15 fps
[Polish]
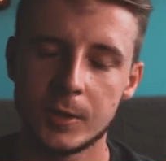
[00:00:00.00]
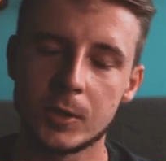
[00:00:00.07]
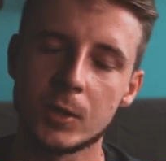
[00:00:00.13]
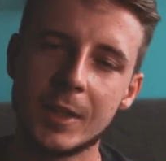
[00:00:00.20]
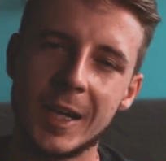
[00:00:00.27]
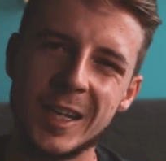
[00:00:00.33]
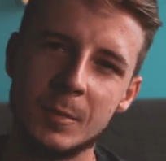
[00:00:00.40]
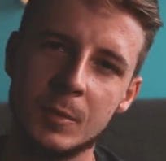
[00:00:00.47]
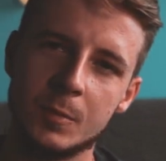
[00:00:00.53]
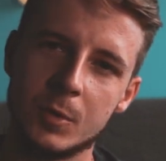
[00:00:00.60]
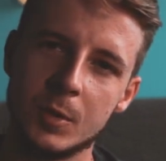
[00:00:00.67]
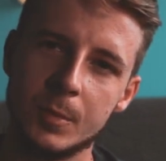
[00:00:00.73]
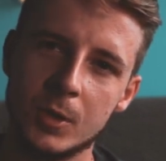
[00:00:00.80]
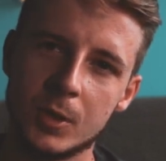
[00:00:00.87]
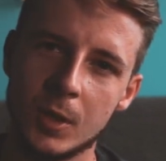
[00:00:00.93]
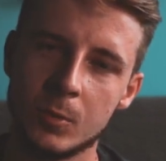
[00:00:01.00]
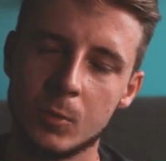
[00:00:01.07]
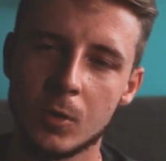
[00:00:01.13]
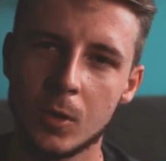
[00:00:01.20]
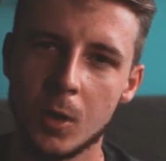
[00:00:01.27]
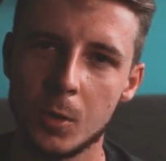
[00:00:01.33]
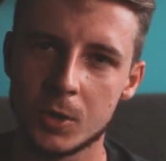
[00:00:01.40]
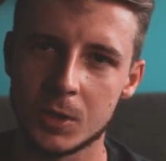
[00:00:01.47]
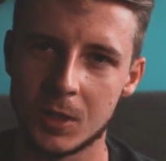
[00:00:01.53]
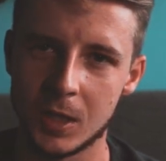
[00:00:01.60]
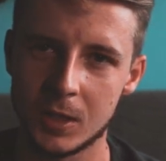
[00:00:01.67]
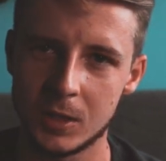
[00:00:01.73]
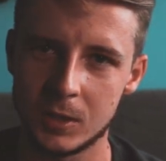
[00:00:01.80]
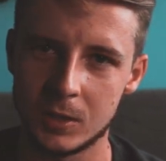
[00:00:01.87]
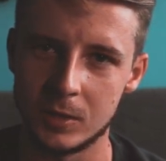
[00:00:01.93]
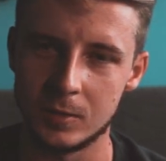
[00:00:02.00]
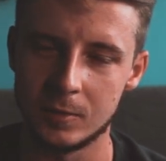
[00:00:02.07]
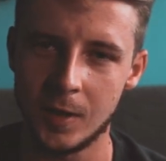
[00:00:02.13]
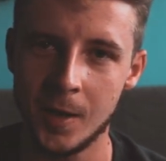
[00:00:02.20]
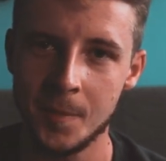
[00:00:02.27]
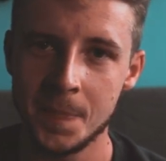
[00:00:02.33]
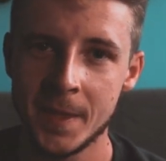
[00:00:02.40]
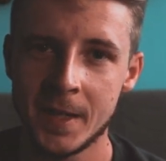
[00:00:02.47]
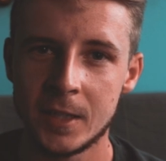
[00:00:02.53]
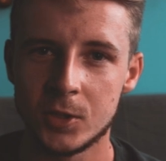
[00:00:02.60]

co daje mi w przybliżeniu około 42,